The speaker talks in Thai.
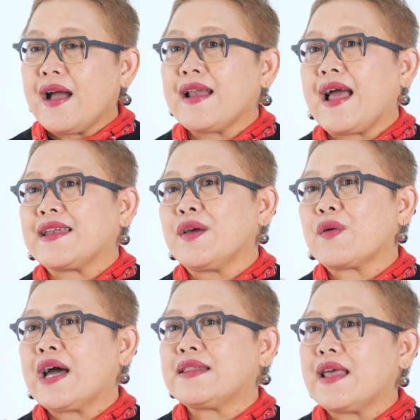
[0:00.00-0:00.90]
ขณะเดียว
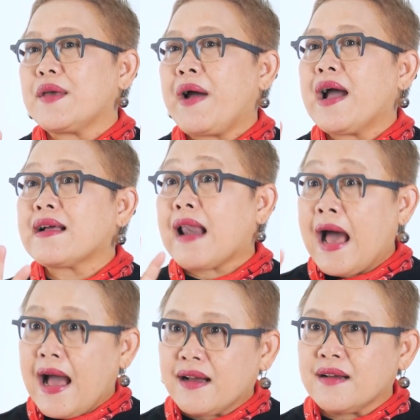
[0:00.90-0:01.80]
กันในภาคก
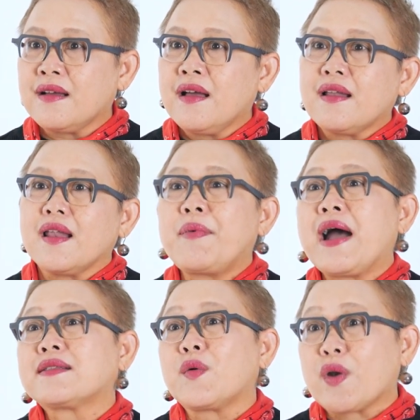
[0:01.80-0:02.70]
ลาง และ
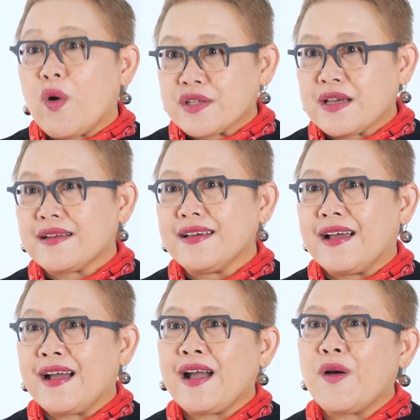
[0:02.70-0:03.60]
ภาคตะวันออกเฉียงเหนื
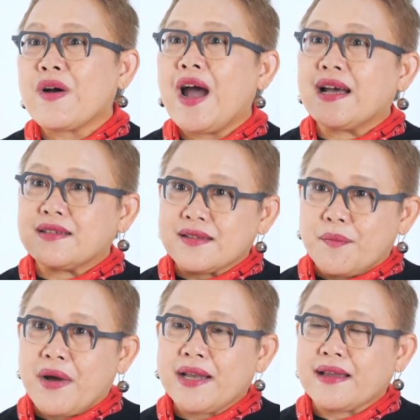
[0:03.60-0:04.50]
อเขาก็อาจจะ
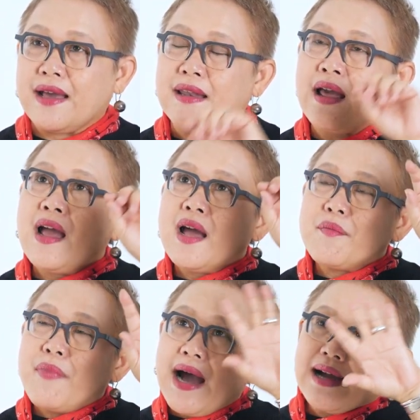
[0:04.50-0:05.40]
สัมพันธ์กัน
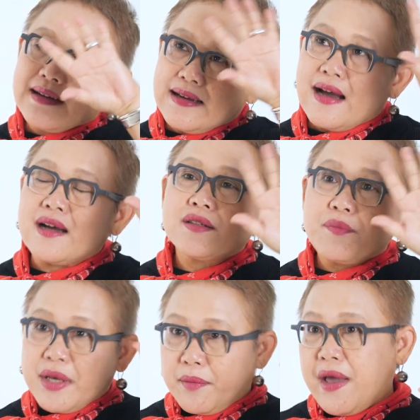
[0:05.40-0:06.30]
ภาคเหนือก็จะ
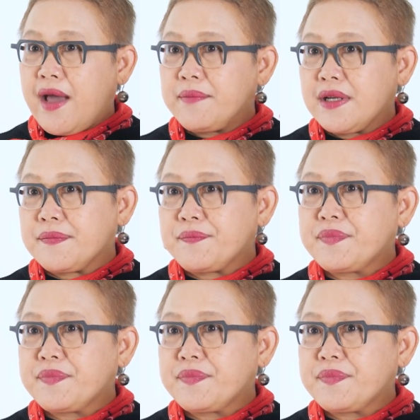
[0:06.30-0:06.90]
เป็นอีกแบบหนึ่ง